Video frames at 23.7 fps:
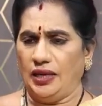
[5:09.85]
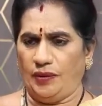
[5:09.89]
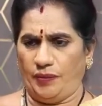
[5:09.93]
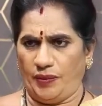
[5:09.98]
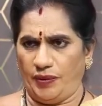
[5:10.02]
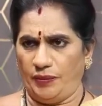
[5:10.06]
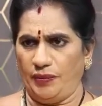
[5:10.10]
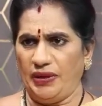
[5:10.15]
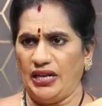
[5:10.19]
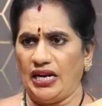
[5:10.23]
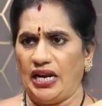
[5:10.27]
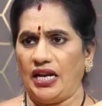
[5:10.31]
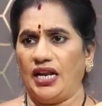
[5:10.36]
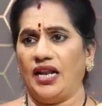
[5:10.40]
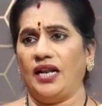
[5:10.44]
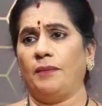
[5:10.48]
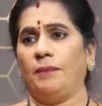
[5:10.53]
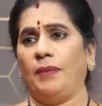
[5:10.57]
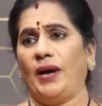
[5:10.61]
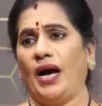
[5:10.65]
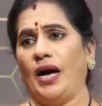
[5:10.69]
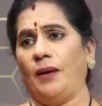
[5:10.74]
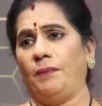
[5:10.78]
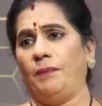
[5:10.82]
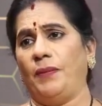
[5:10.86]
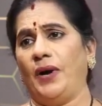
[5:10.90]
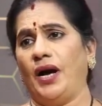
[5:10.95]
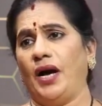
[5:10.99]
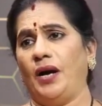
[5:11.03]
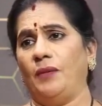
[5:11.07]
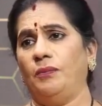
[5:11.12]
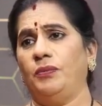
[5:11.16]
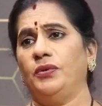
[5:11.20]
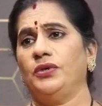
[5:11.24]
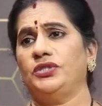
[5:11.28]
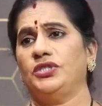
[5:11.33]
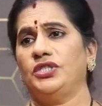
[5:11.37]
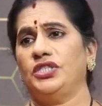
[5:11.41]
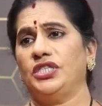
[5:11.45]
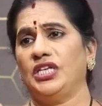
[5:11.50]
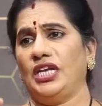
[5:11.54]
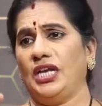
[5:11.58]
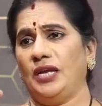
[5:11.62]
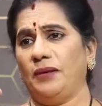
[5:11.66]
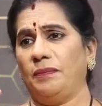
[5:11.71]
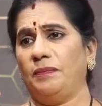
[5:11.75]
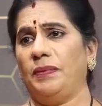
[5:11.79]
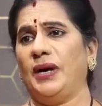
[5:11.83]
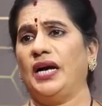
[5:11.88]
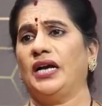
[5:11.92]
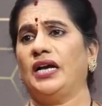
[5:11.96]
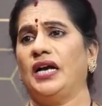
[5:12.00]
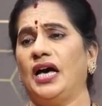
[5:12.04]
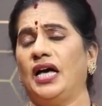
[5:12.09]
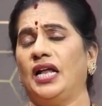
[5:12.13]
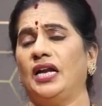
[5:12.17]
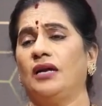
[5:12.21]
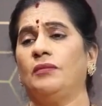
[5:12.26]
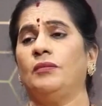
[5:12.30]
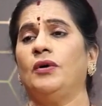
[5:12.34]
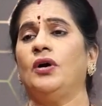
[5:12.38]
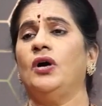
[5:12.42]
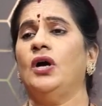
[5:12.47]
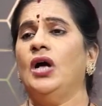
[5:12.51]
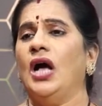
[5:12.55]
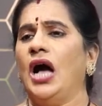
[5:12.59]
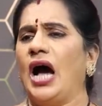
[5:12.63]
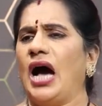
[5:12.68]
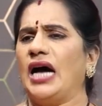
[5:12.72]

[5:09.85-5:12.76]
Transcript: ఇప్పుడు మీరు అన్నారు పాప బుజ్జి బంగారము